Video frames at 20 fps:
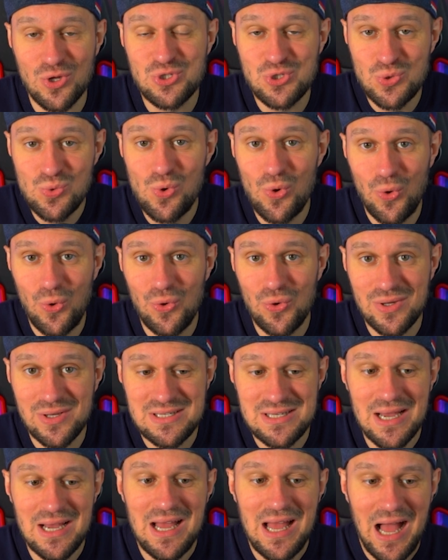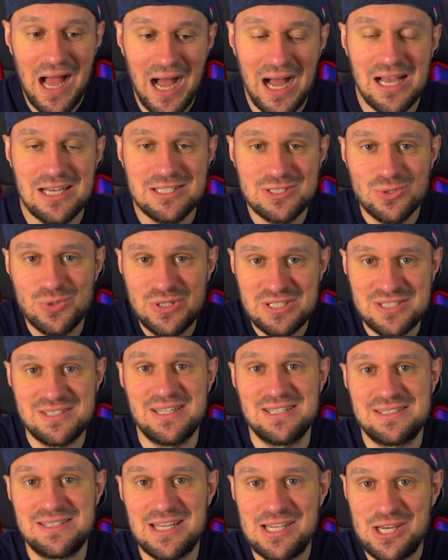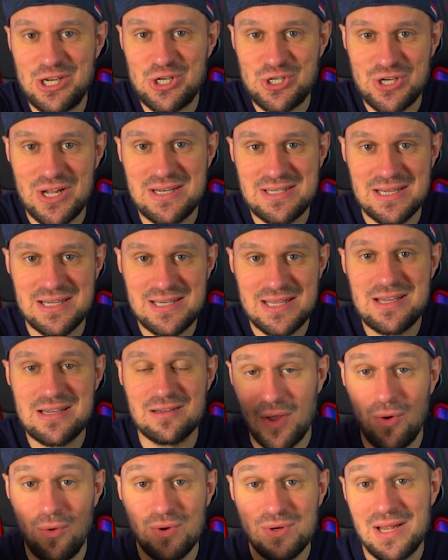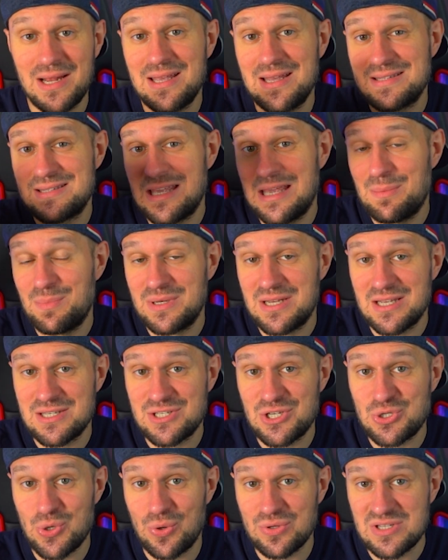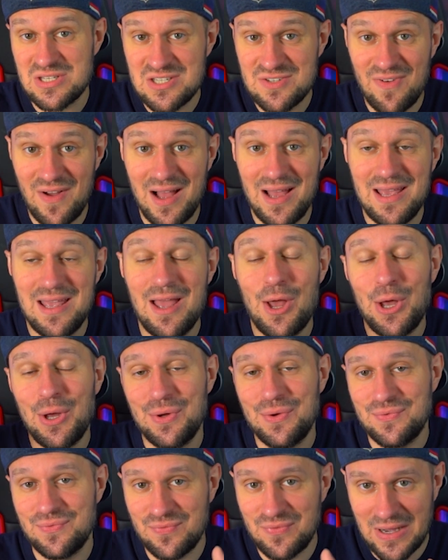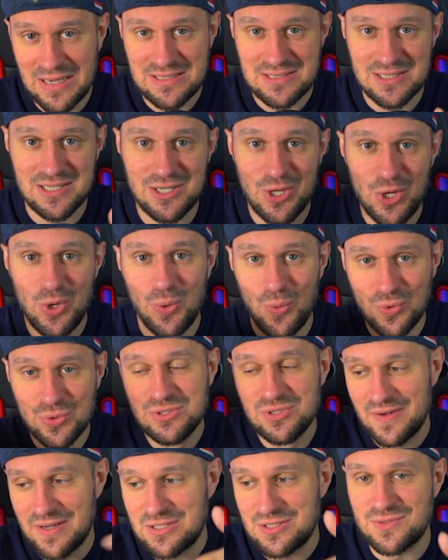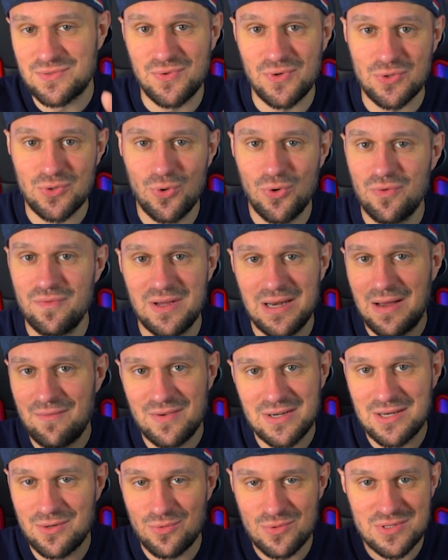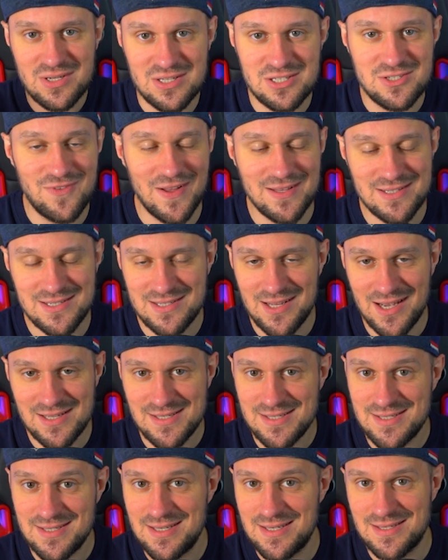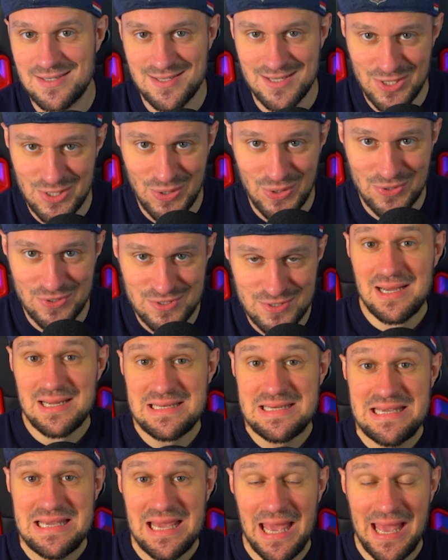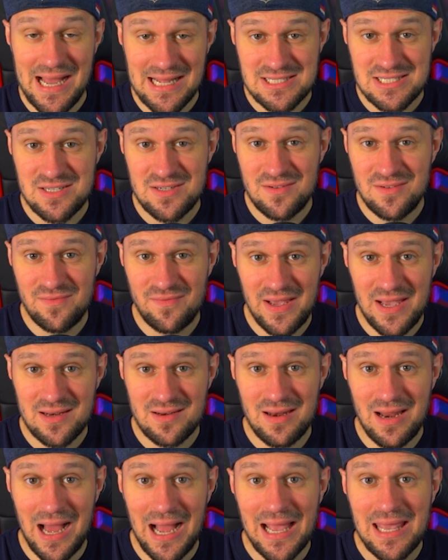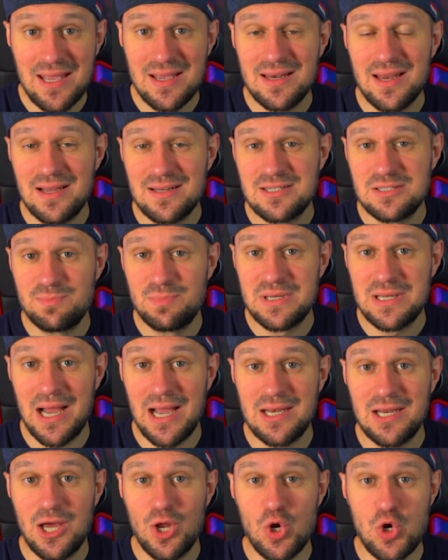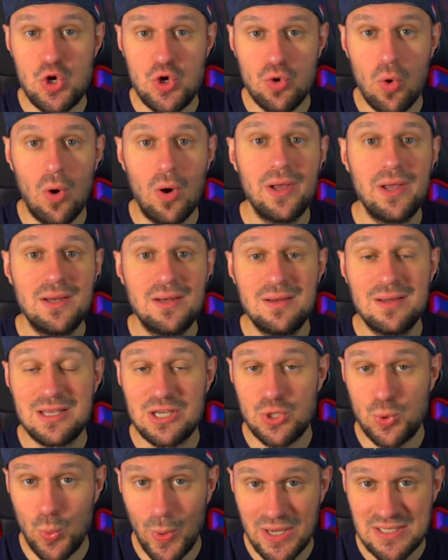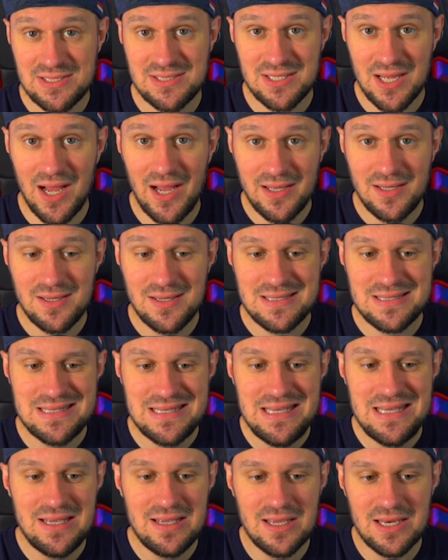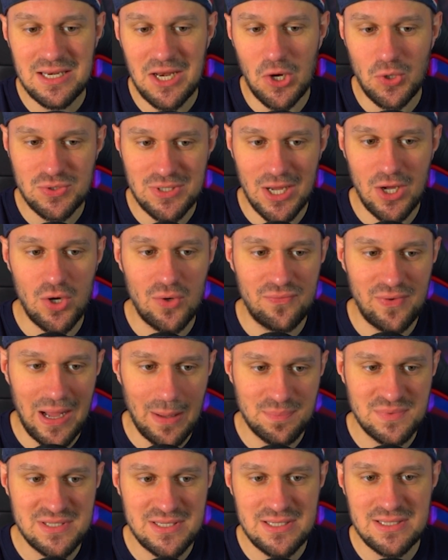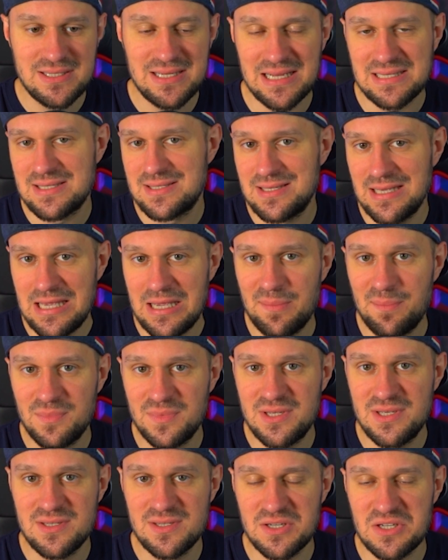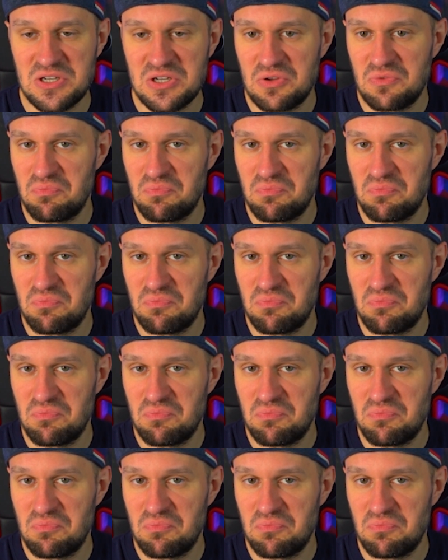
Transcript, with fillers: zugehörig, also ist das dann der Stand der Dinge. Und dann geht es eben mit der Saison 2 weiter und so weiter und so fort. Irgendwann haben wir dann unsere 20, 30 Seasons hinter uns. Die Herzen werden eingeleitet mit einer neuen Quest-Reihe, die genau darauf abzielt, dass es eben diese